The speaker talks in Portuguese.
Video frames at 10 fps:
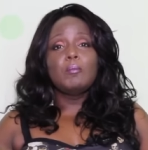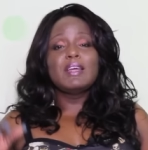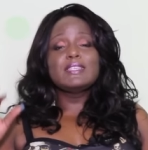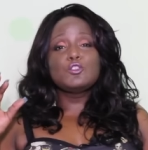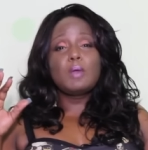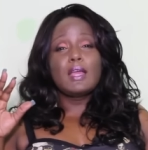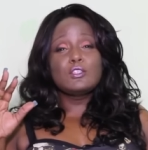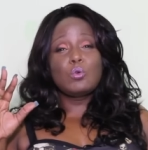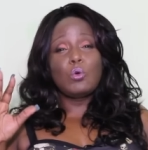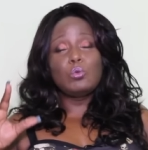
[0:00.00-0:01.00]
mas as,
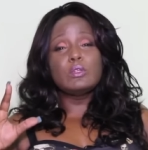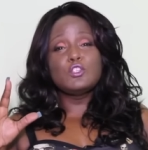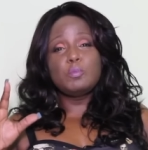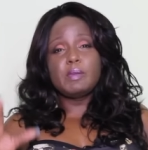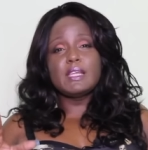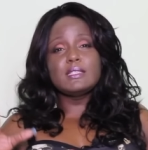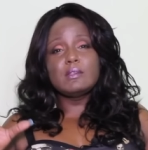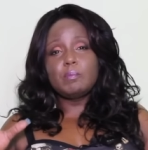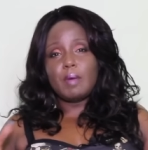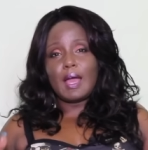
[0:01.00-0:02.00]
as colunas
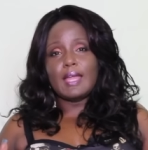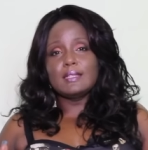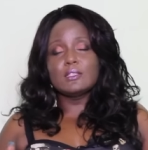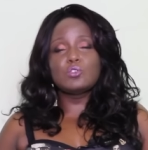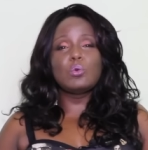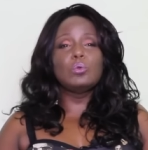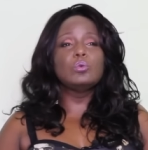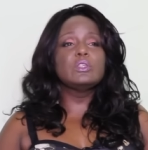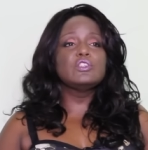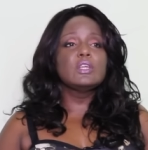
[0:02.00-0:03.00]
principais, as
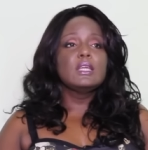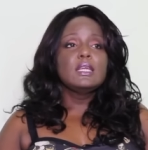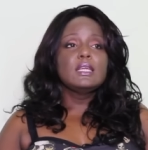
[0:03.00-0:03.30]
colunas